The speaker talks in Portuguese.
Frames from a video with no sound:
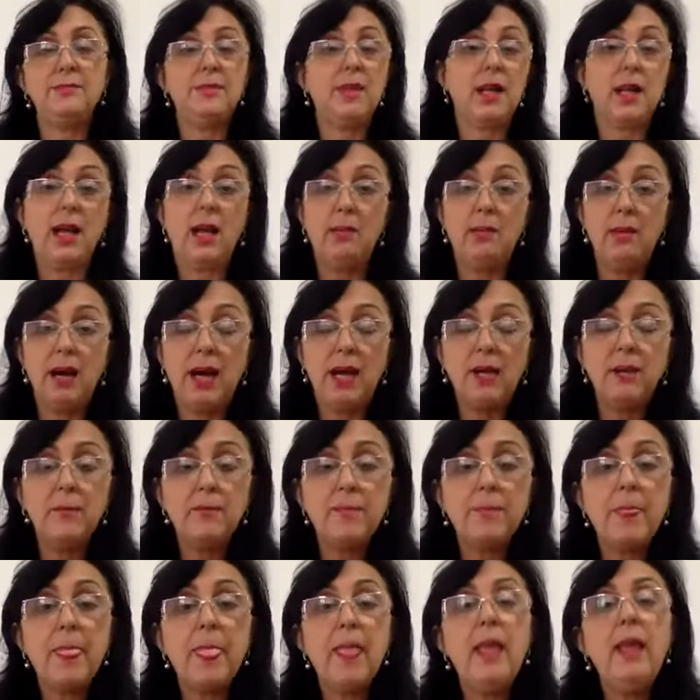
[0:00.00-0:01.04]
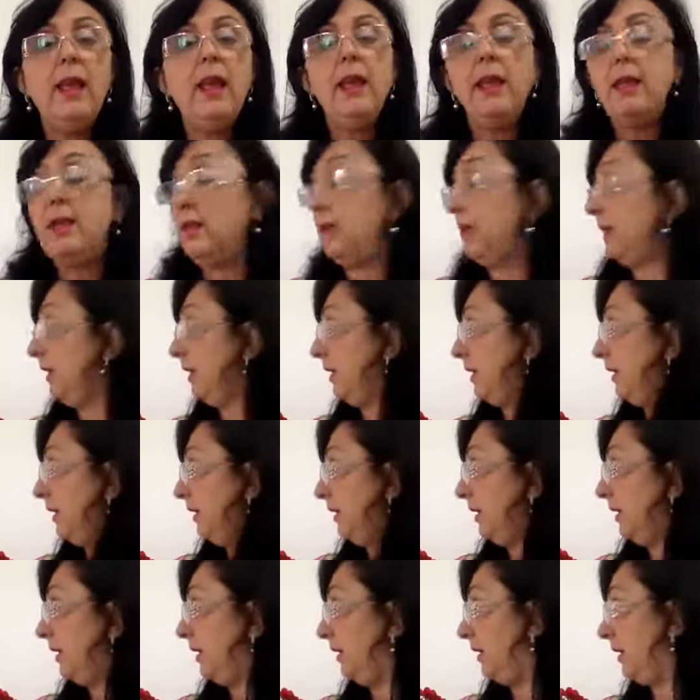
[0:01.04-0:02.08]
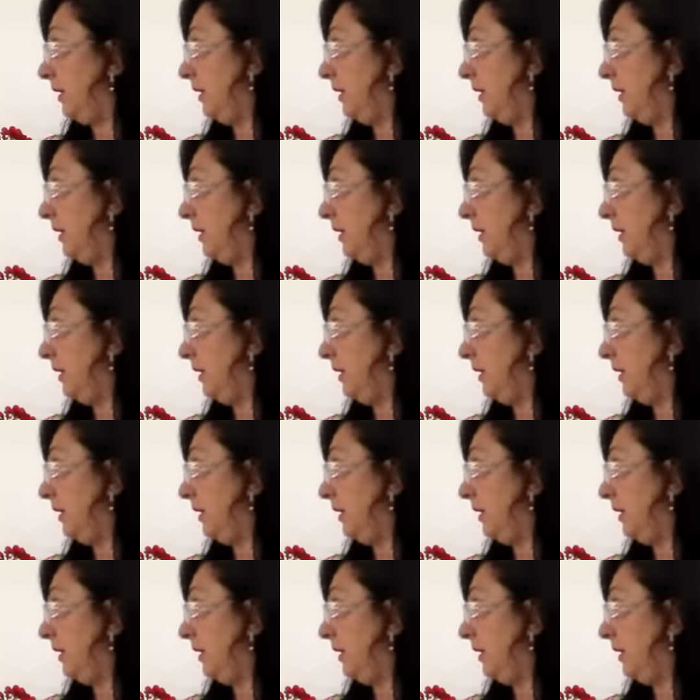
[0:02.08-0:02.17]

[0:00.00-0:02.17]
acabaram. E